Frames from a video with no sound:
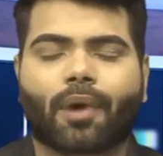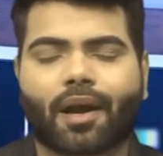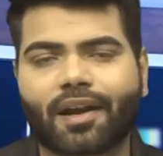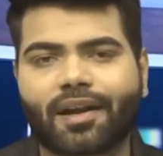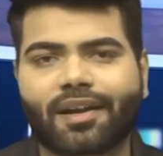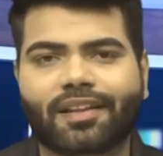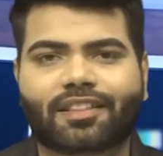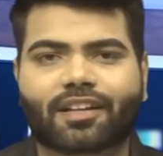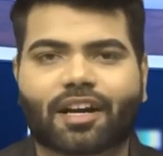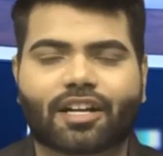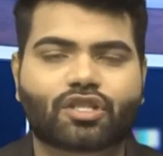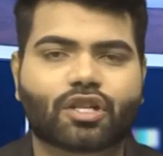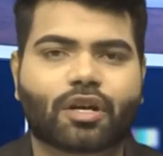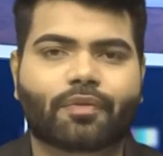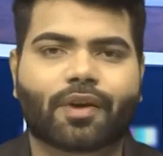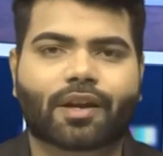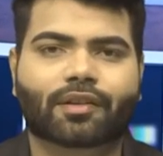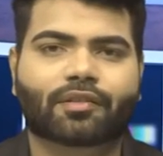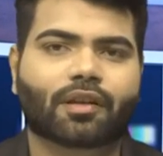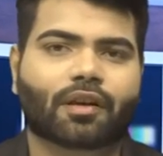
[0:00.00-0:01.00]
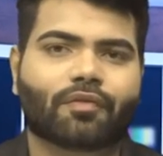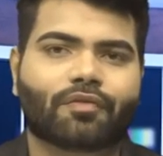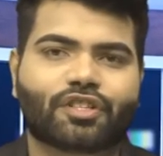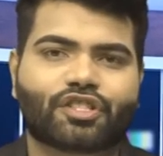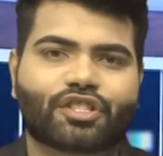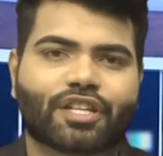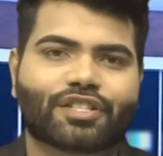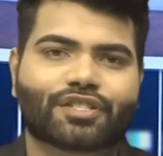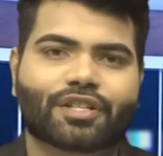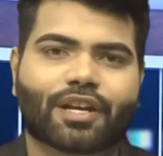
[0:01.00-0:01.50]
మరిన్ని తాజా వార్తా
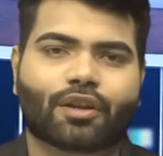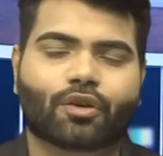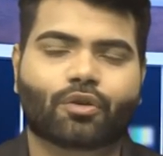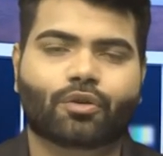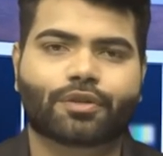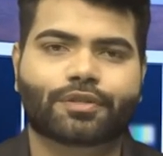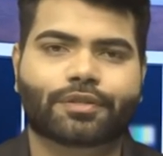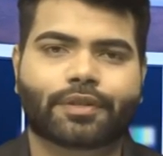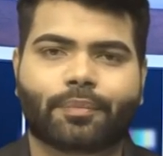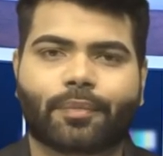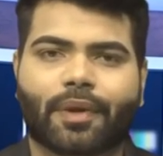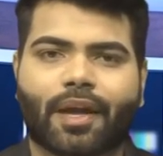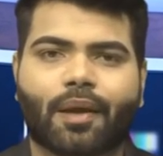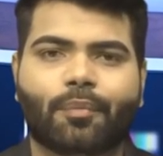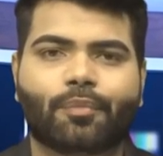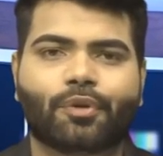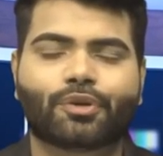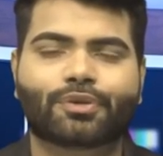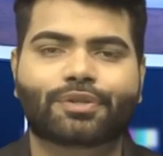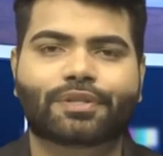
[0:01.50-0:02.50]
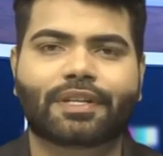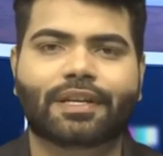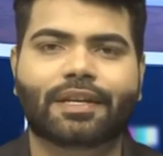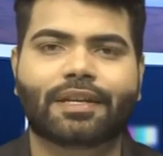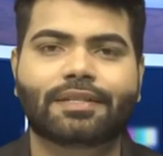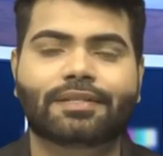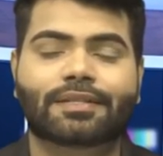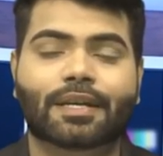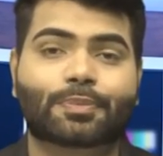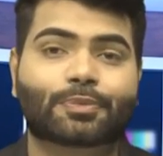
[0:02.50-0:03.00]
విశేషాల కోసం
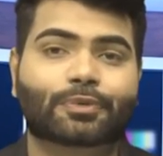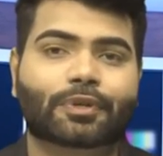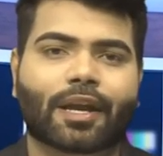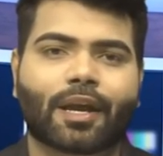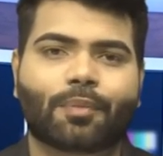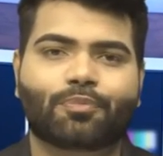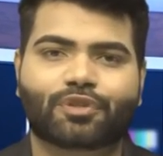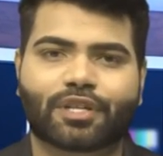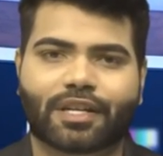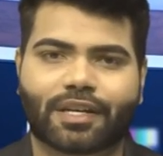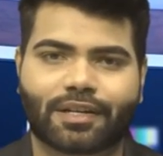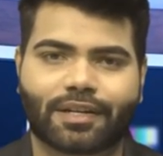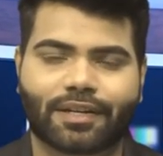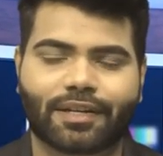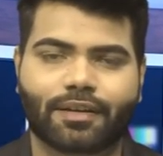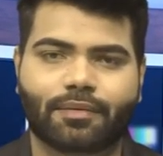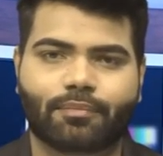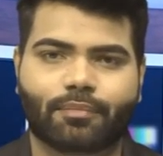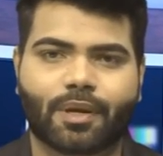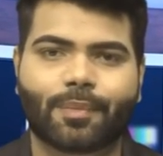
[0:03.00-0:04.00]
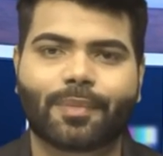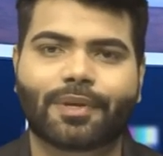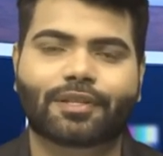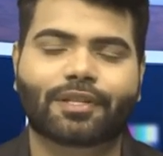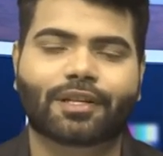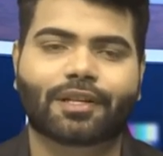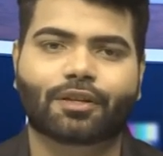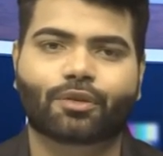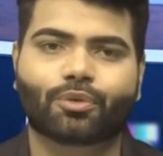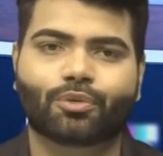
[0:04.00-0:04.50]
ఎంన్యూస్ని సబ్స్క్రైబ్ చేయండి మీ
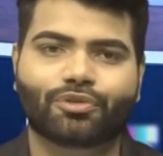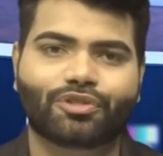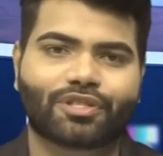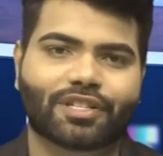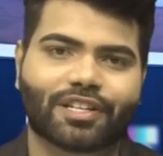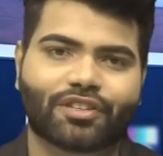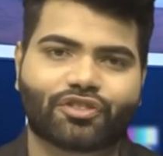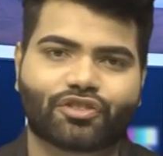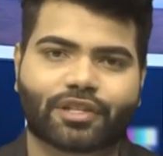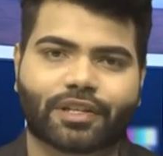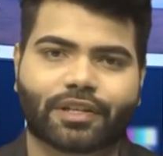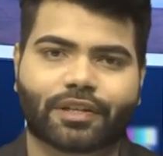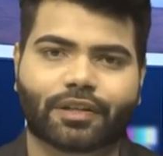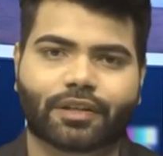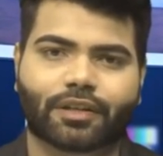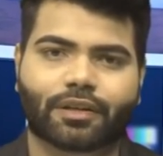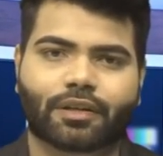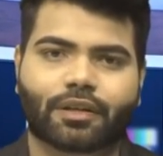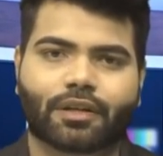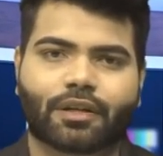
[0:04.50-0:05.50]
మిత్రులకు షేర్ చేయండి